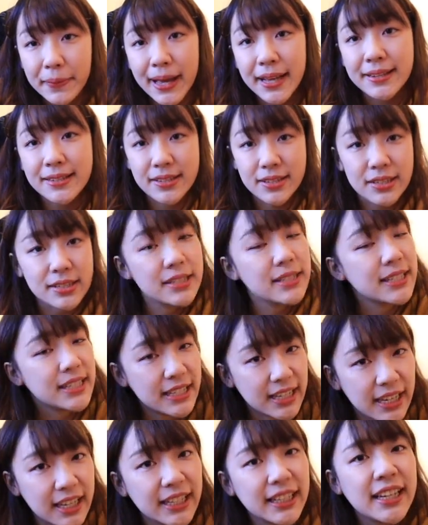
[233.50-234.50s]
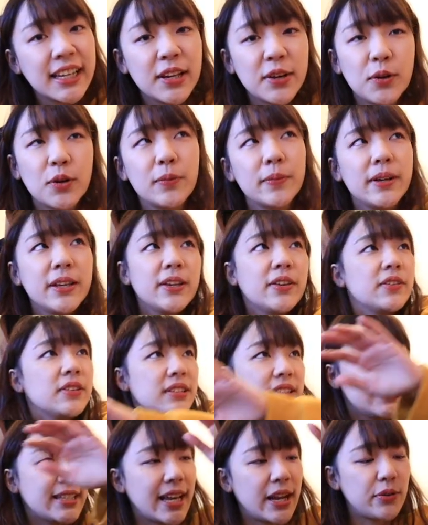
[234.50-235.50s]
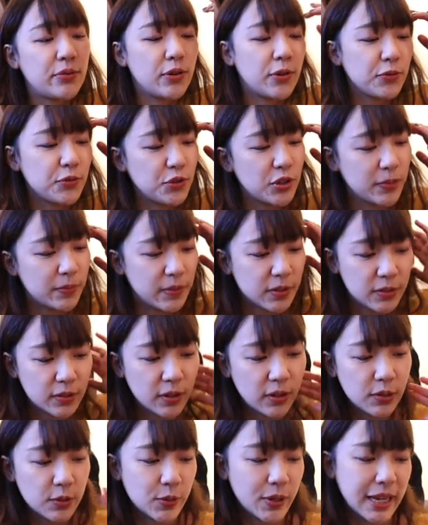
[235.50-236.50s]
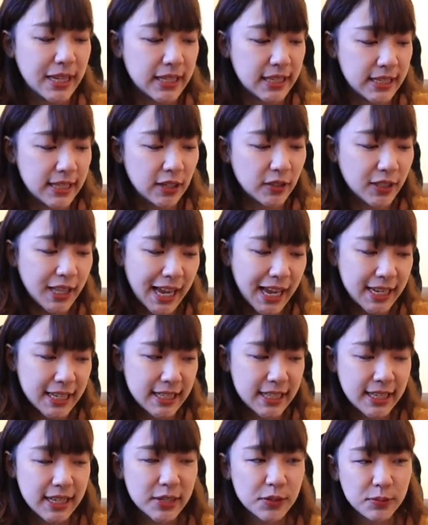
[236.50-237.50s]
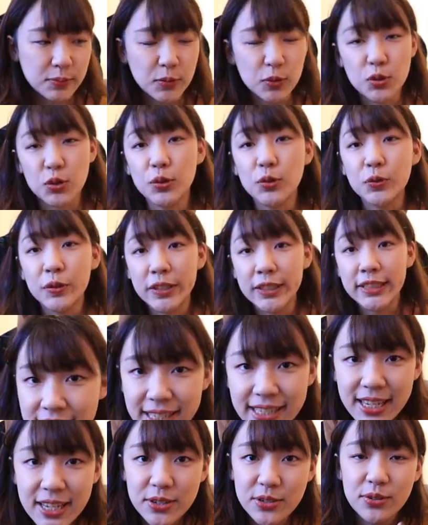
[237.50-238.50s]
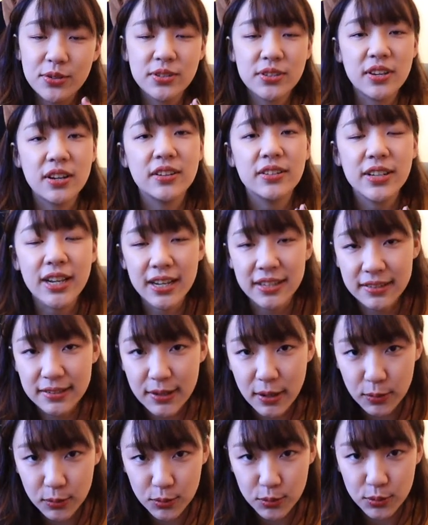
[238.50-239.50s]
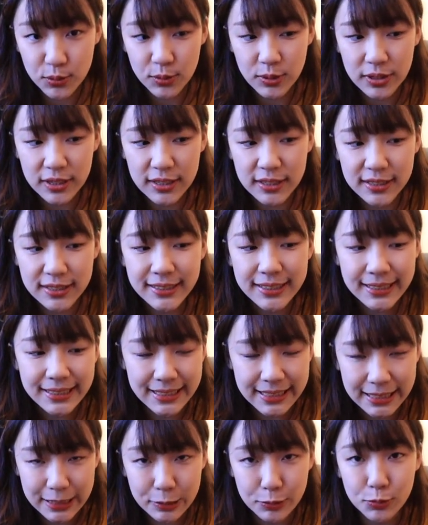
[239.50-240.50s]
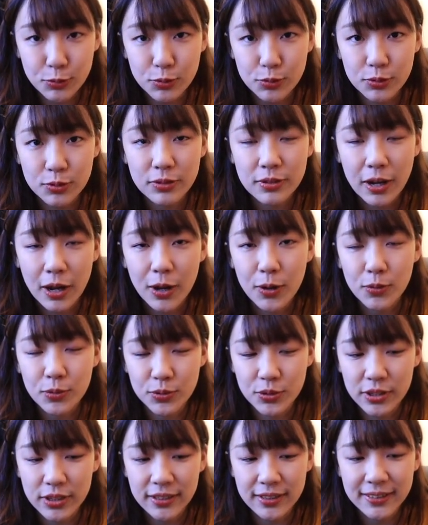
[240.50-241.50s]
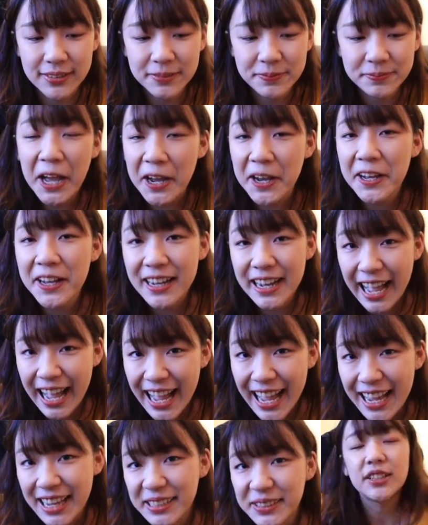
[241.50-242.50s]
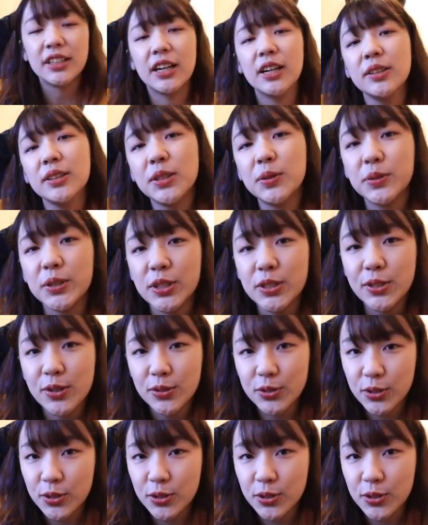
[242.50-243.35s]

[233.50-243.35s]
半之前，我们有一次在 road trip 的时候，我开始教他一些什么中文，一言就照样造句了几句，然后我觉得很可爱。然后呢，我那时候